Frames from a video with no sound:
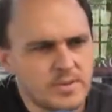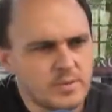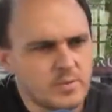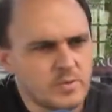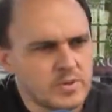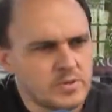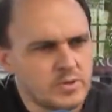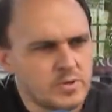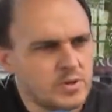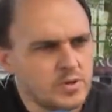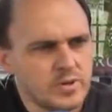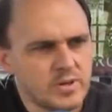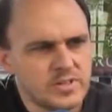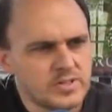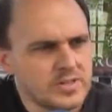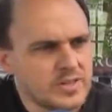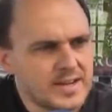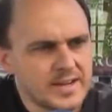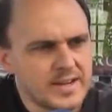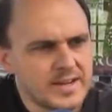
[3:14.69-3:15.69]
24
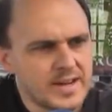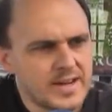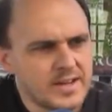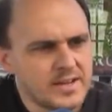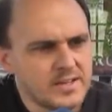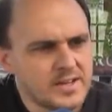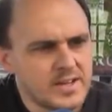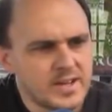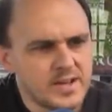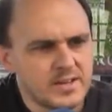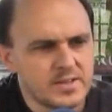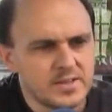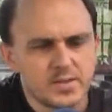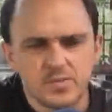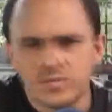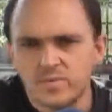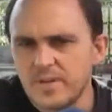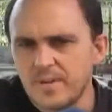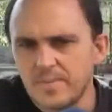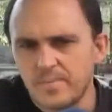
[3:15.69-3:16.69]
horas, a la carta,
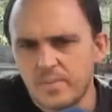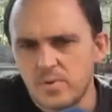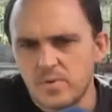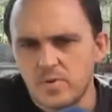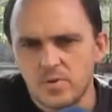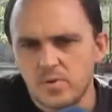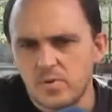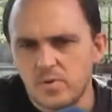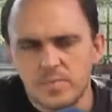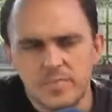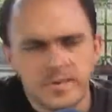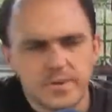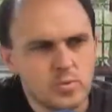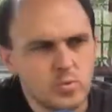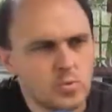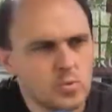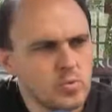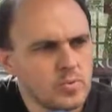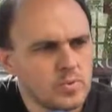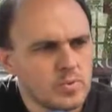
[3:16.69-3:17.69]
tiene un amplio
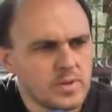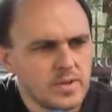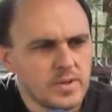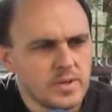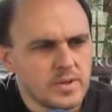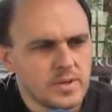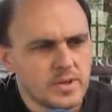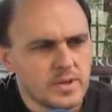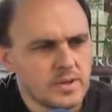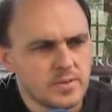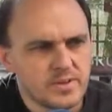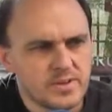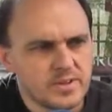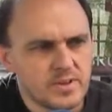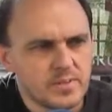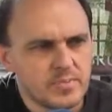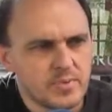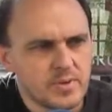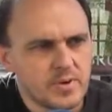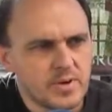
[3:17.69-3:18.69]
menú que no va a
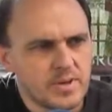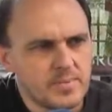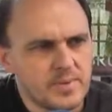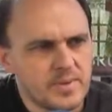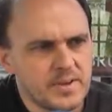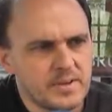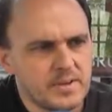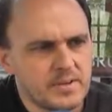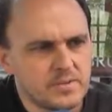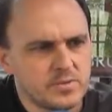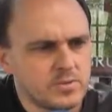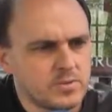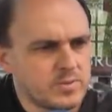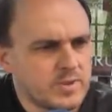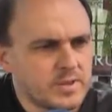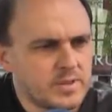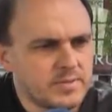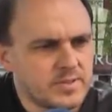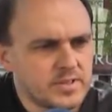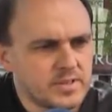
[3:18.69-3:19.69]
tener problema, eso
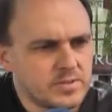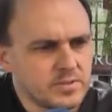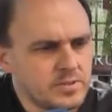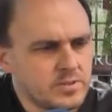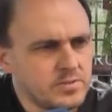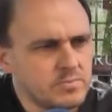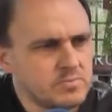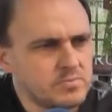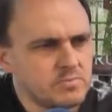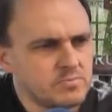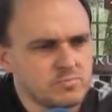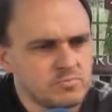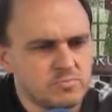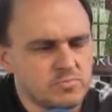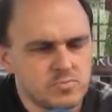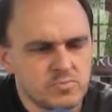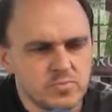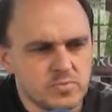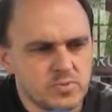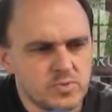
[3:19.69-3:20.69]
va a la habitación,
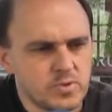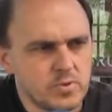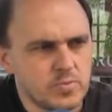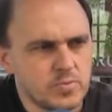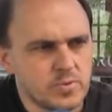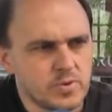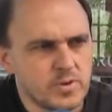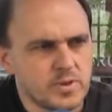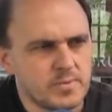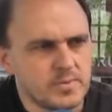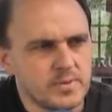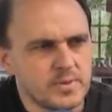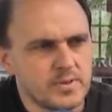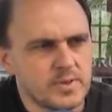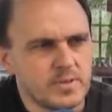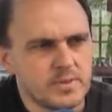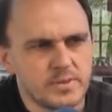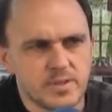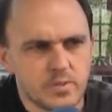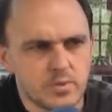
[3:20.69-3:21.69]
ningún problema,
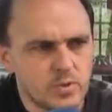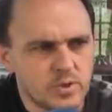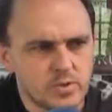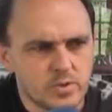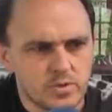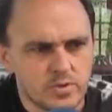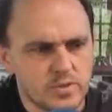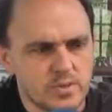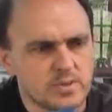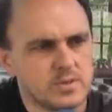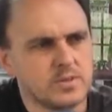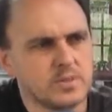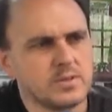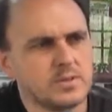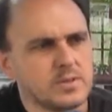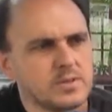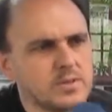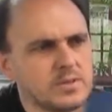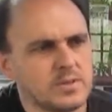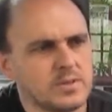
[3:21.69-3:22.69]
las 24 horas.